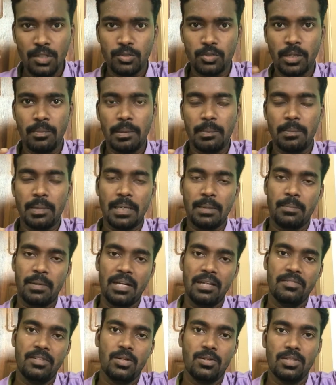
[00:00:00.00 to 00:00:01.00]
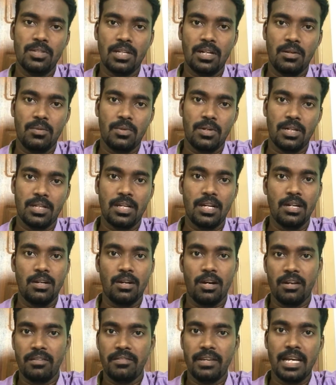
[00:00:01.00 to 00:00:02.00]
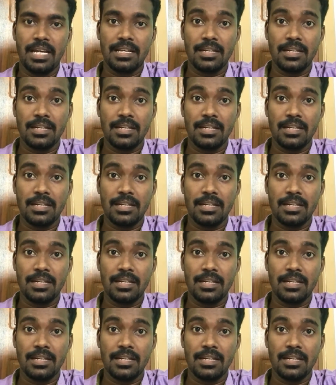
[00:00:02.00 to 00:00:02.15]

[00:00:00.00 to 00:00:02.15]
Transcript: ஸோ இப்படிப்பட்ட பல வினோதங்கள் கொண்டது தான் நார்வே